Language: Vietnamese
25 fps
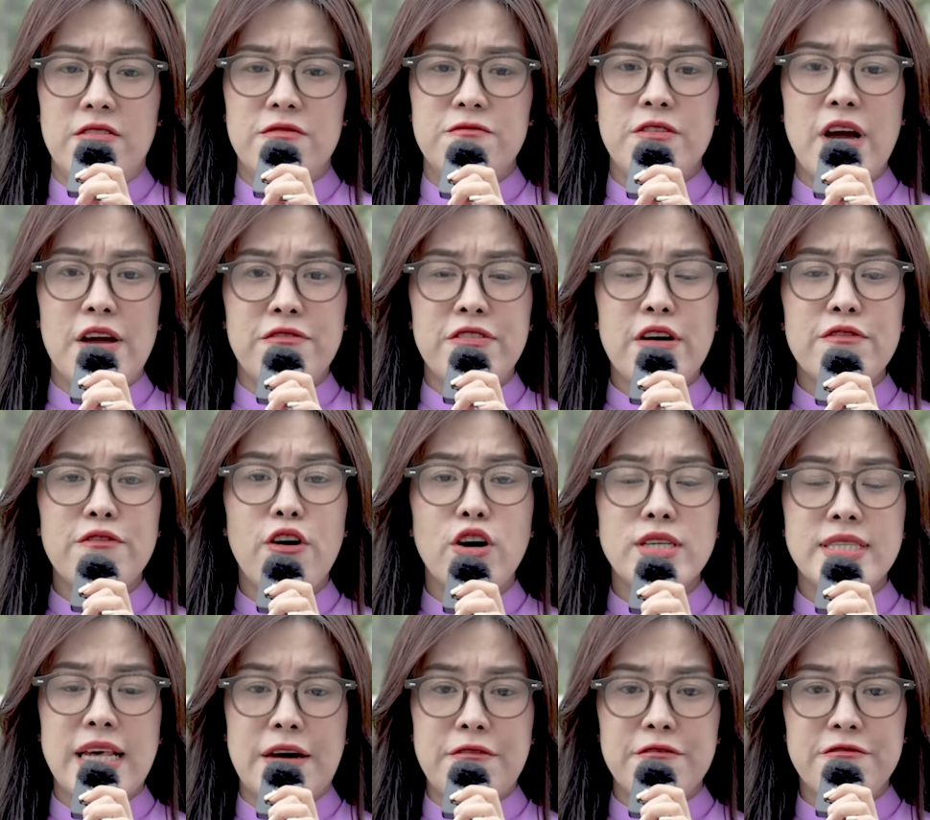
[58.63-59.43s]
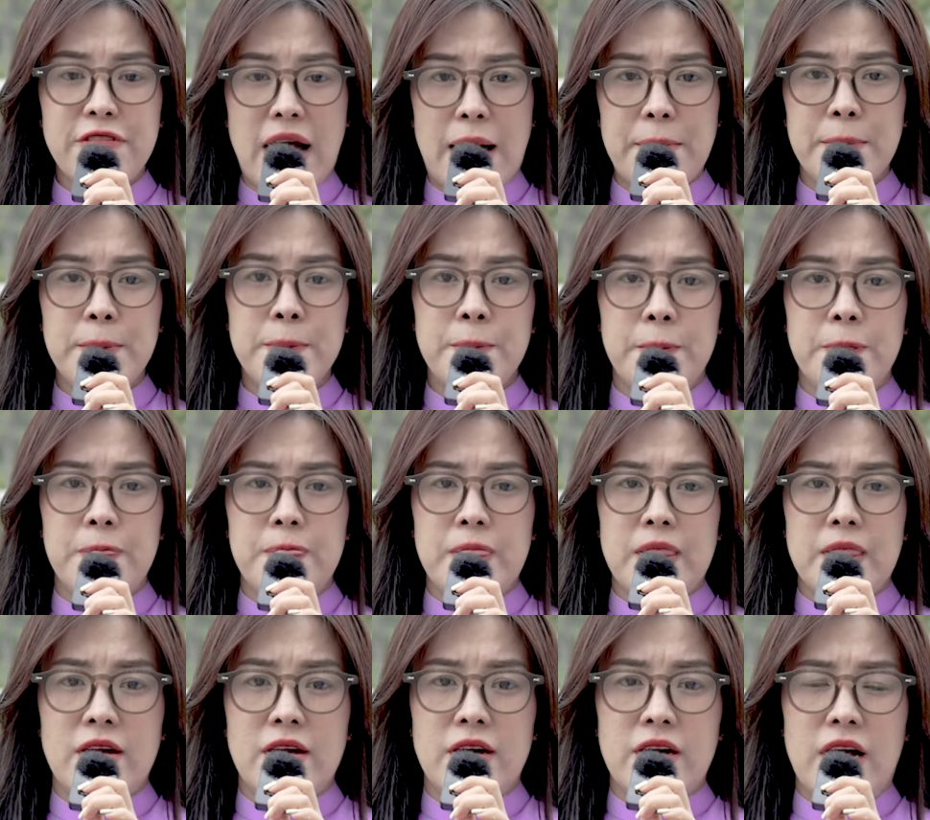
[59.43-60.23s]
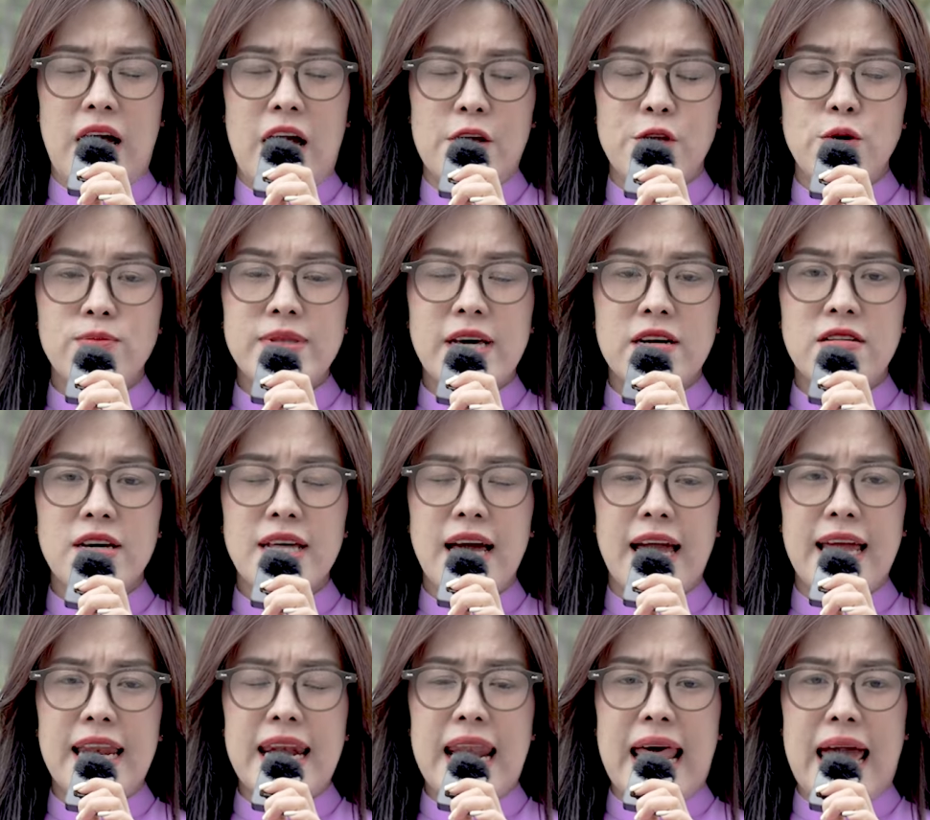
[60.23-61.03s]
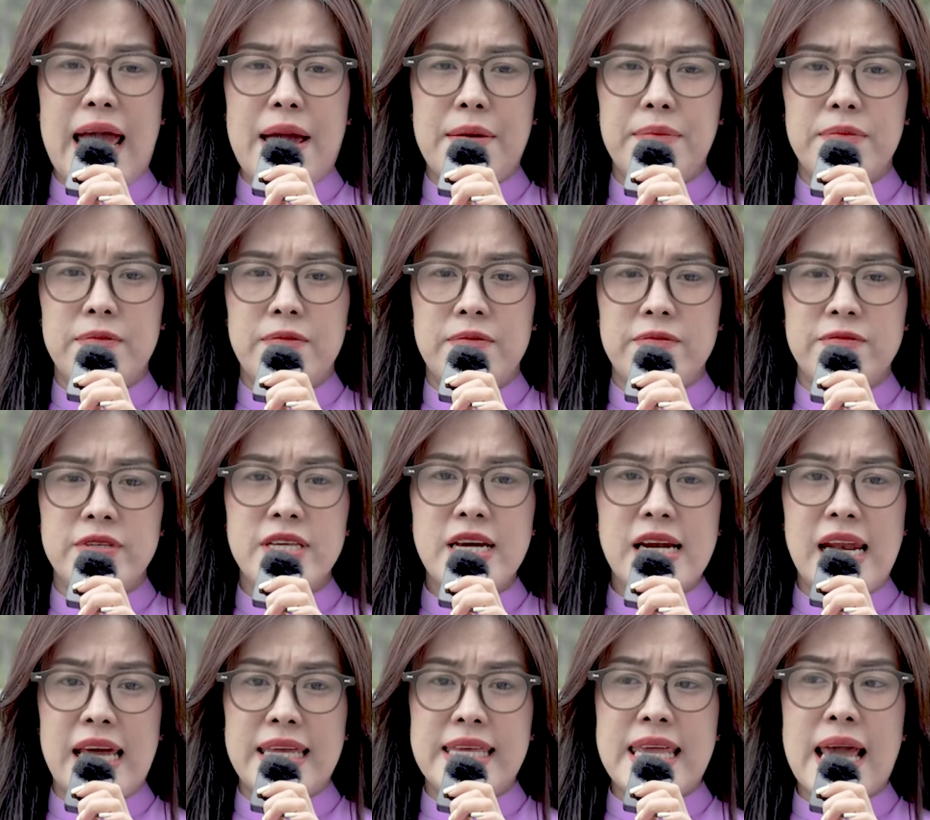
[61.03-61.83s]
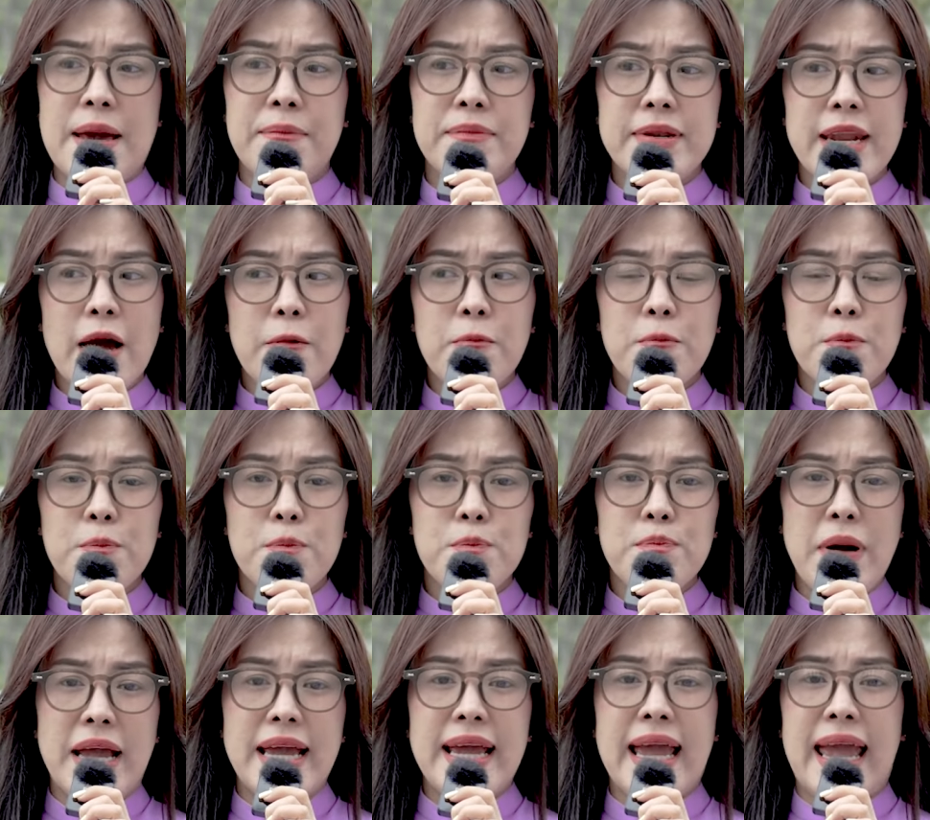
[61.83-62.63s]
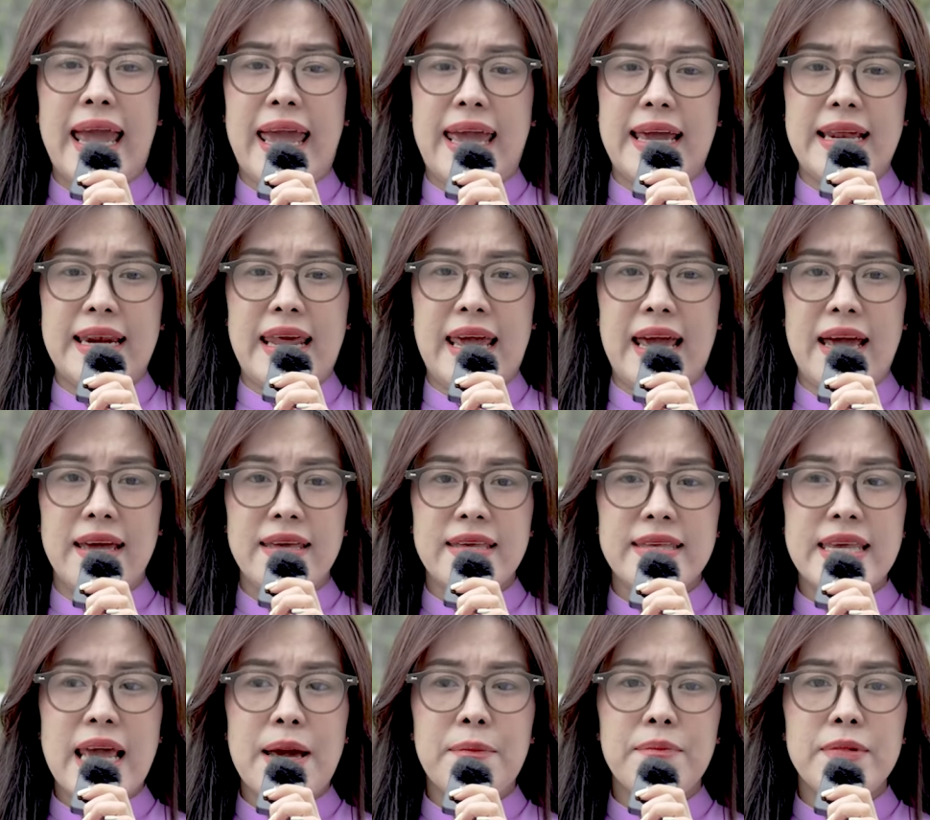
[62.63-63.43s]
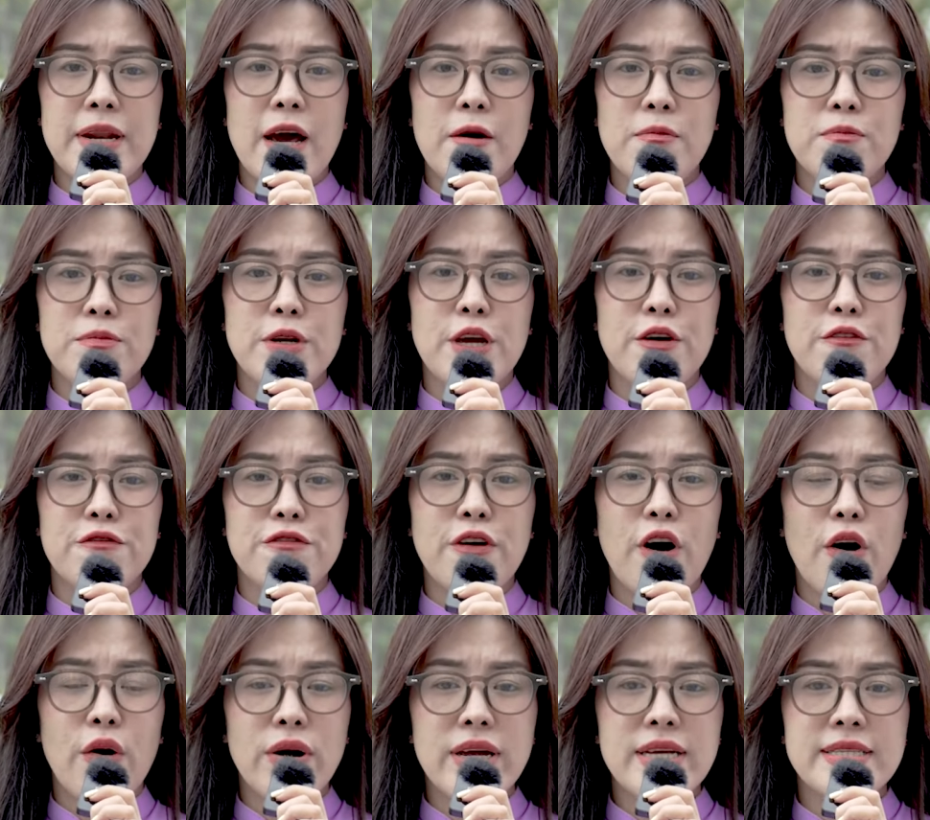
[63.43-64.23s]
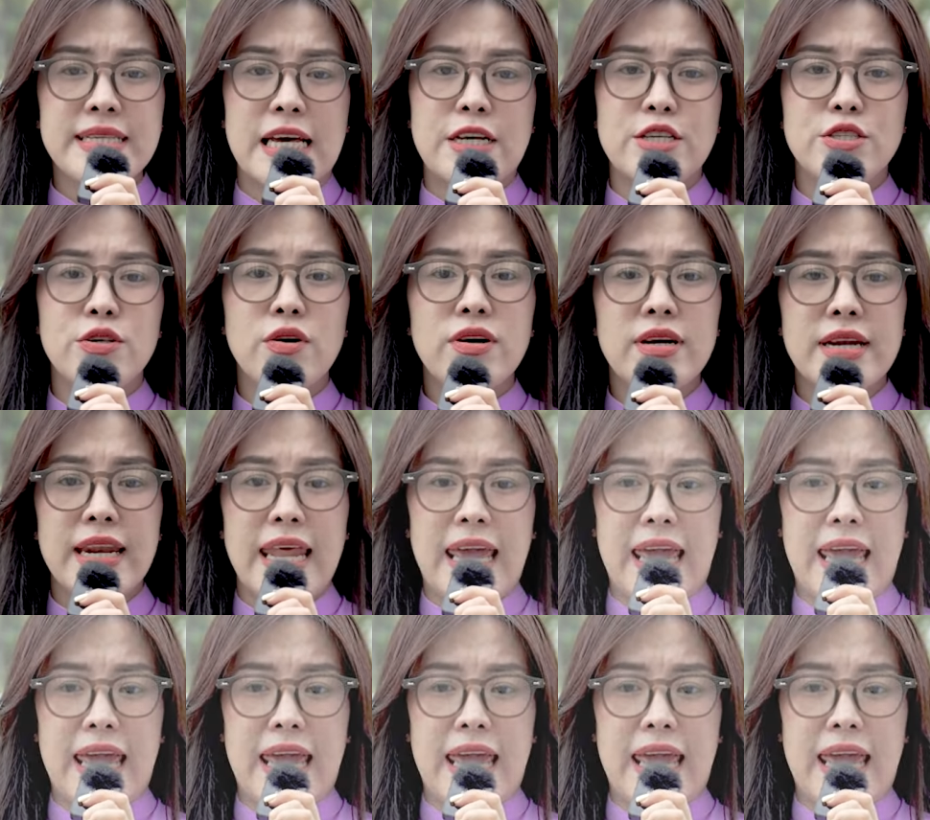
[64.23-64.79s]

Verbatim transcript: về phân phối sản phẩm à, chúng ta có thể làm như là giám đốc bán hàng nè giám đốc điều phối sản xuất